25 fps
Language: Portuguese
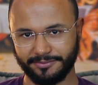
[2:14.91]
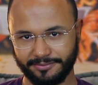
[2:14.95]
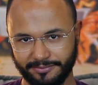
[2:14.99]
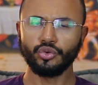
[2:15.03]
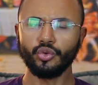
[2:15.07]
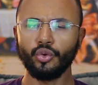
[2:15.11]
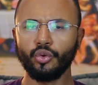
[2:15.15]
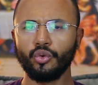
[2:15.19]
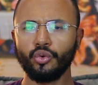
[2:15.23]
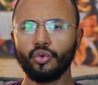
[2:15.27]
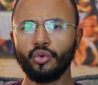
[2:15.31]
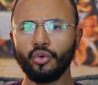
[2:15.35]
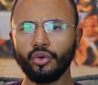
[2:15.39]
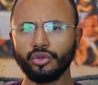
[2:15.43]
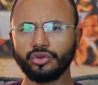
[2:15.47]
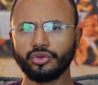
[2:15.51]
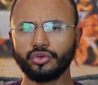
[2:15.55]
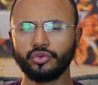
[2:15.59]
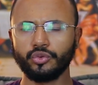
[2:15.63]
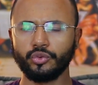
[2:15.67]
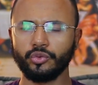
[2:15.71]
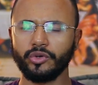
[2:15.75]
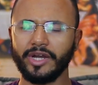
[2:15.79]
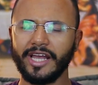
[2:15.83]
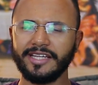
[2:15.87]
No
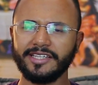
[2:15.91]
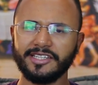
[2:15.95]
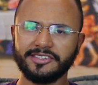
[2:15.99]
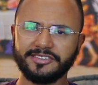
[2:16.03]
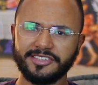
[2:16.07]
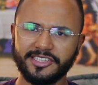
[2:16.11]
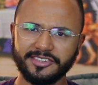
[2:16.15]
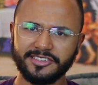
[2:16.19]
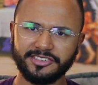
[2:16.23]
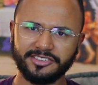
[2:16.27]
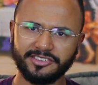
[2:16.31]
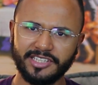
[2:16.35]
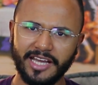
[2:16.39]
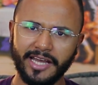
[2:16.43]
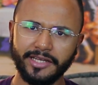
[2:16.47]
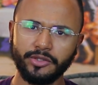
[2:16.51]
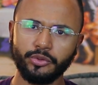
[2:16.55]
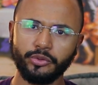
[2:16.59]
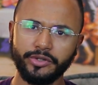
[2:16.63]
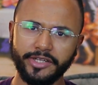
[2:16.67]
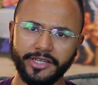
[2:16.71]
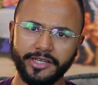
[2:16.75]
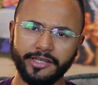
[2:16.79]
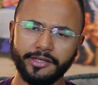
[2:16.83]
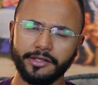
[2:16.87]
culto é
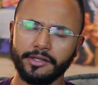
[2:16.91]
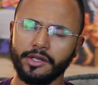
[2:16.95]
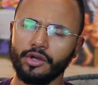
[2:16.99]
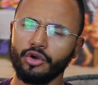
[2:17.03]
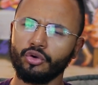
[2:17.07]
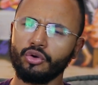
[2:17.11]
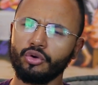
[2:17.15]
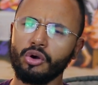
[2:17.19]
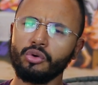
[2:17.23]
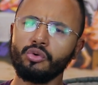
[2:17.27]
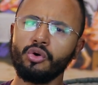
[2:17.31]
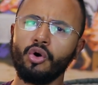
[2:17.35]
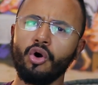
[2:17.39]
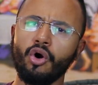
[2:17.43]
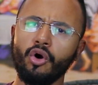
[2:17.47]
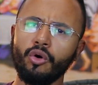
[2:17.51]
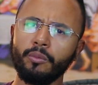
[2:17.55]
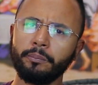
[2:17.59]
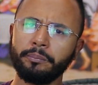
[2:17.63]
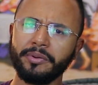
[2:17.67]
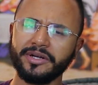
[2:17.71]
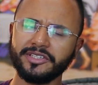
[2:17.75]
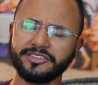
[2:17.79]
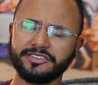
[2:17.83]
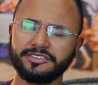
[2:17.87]
necessário ir com
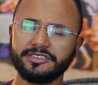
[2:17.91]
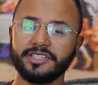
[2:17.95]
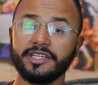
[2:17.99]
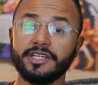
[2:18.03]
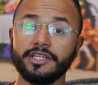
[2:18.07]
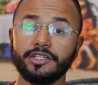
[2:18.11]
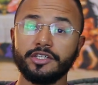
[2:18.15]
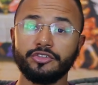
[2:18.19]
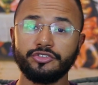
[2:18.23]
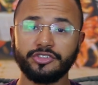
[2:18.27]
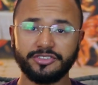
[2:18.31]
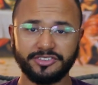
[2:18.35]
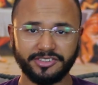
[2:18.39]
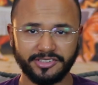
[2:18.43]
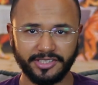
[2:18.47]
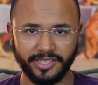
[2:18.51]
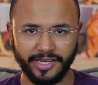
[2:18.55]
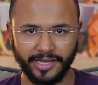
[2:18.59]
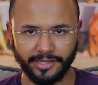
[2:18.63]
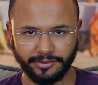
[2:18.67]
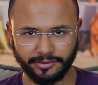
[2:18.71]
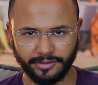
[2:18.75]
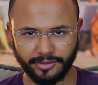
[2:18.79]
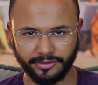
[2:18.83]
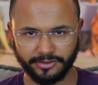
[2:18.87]
roupas
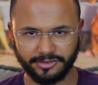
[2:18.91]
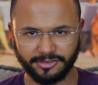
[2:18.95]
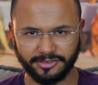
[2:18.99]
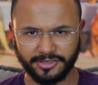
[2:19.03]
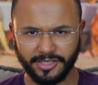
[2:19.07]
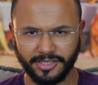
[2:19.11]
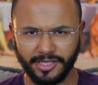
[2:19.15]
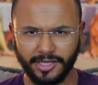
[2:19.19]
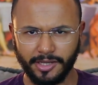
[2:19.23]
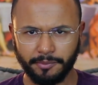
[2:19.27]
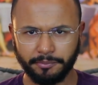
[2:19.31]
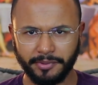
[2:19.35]
discretas,